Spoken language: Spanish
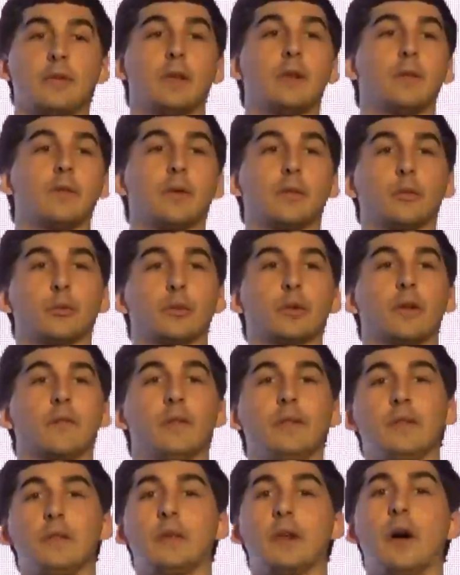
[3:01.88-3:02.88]
en infraestructura
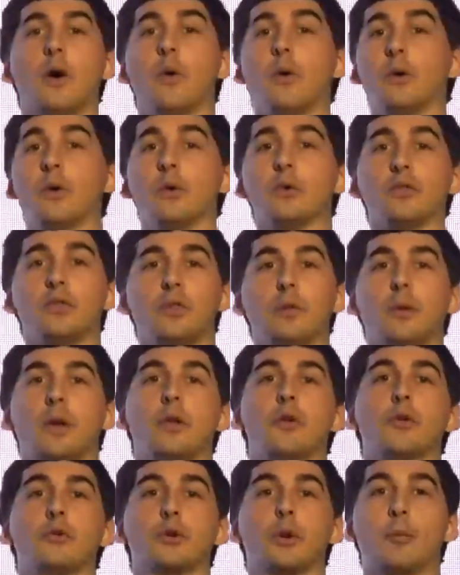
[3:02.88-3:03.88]
física o inclusive
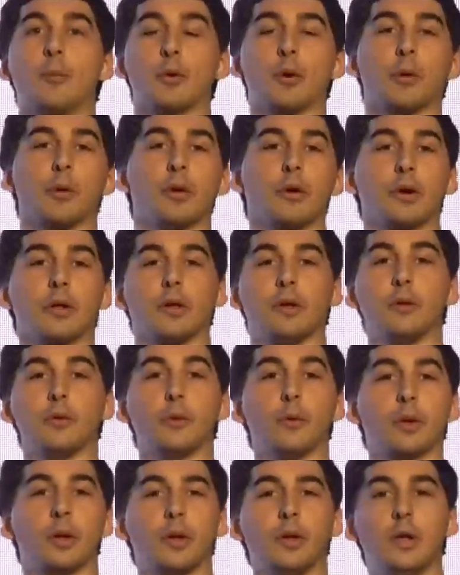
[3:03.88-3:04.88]
en otros proveedores de
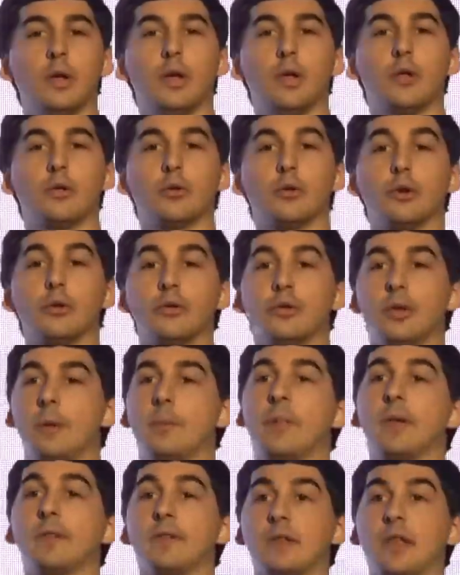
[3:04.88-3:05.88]
nube, donde
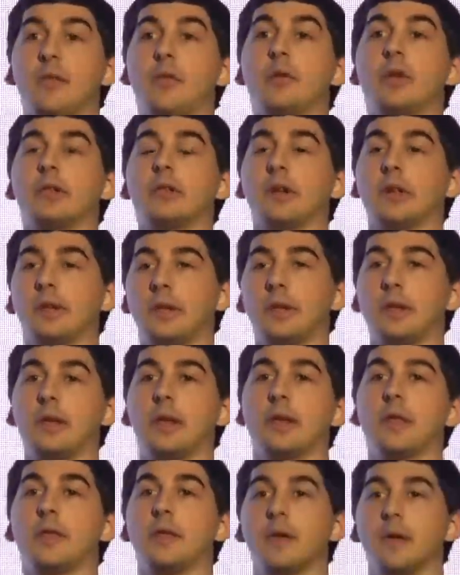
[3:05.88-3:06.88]
pensando en una
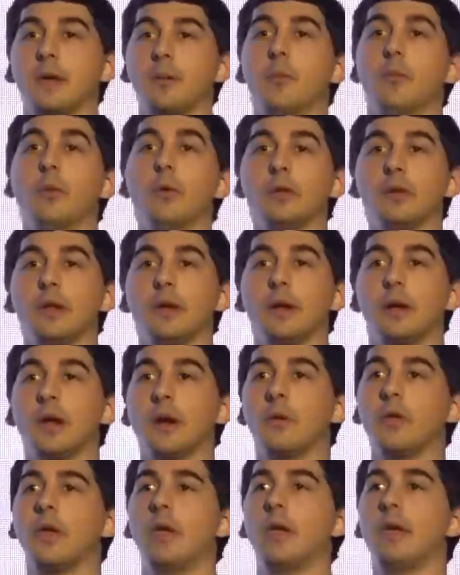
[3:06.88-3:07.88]
estrategia de
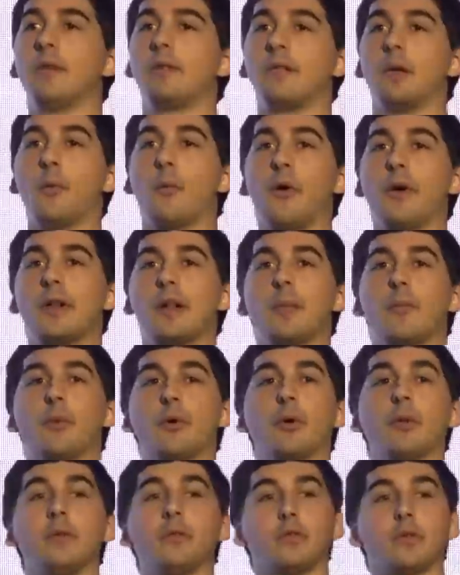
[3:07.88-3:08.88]
multicloud, se puedan
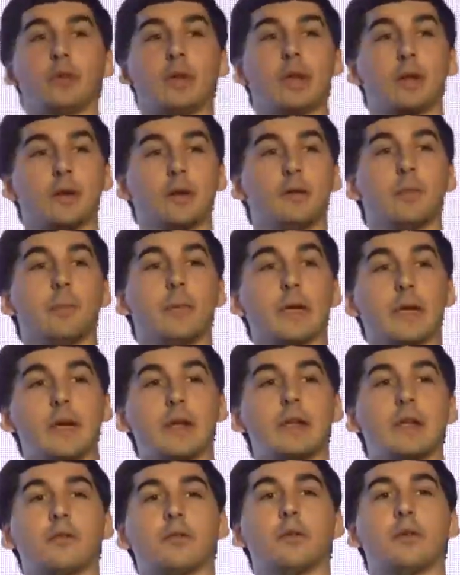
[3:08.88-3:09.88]
aprovisionar
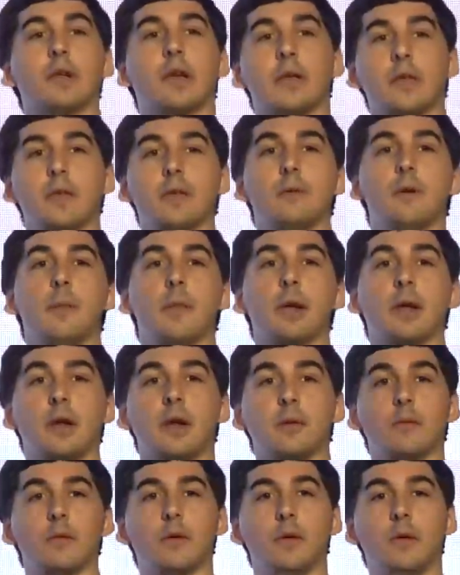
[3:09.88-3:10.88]
pequeñas zonas de IBM
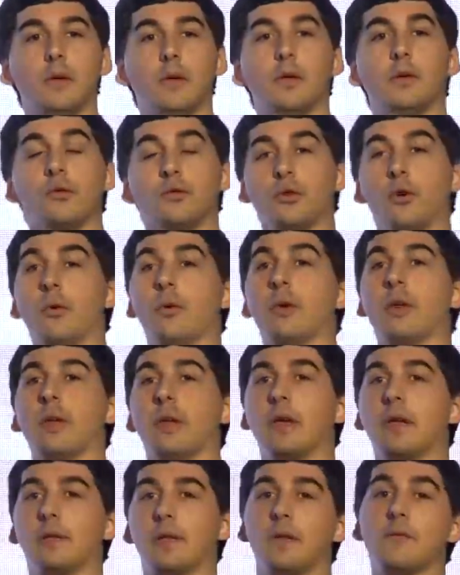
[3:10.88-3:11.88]
Cloud sobre
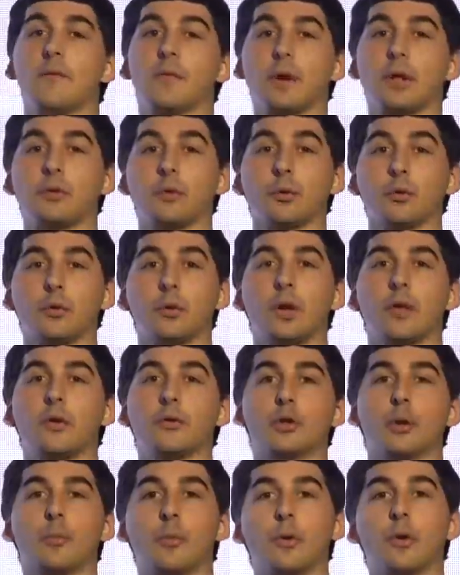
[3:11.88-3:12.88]
esa infraestructura de
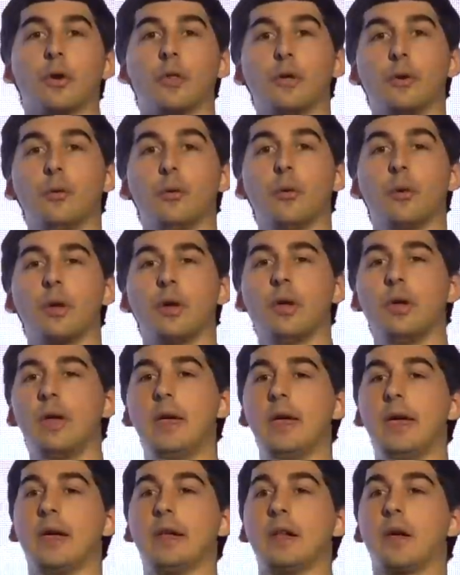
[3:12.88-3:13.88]
otro proveedor de nube
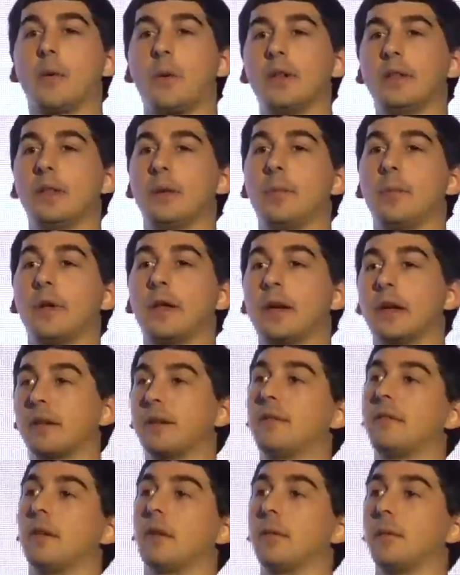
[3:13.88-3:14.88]
en la cual desplegar
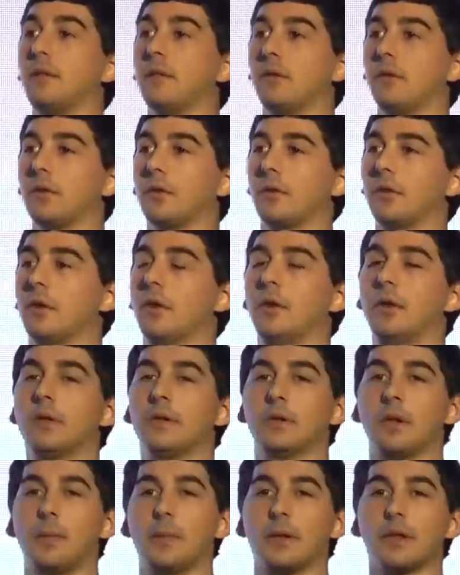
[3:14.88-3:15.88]
servicios
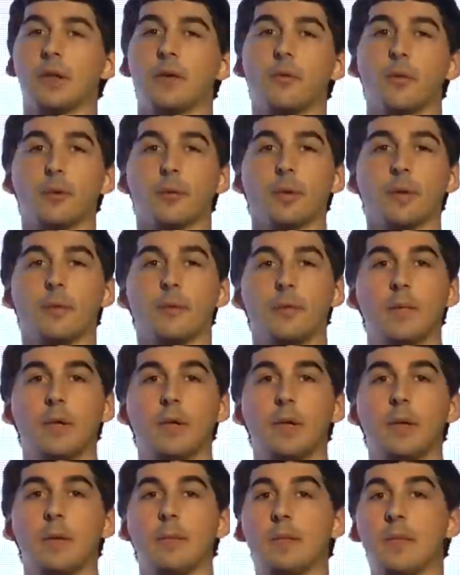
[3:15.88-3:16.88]
de plataforma,
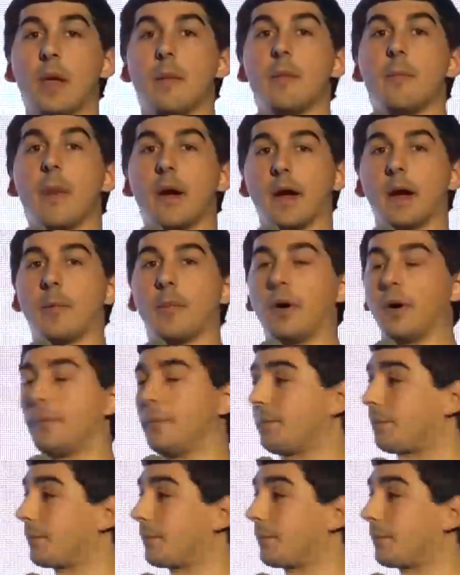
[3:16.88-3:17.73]
de la misma capa.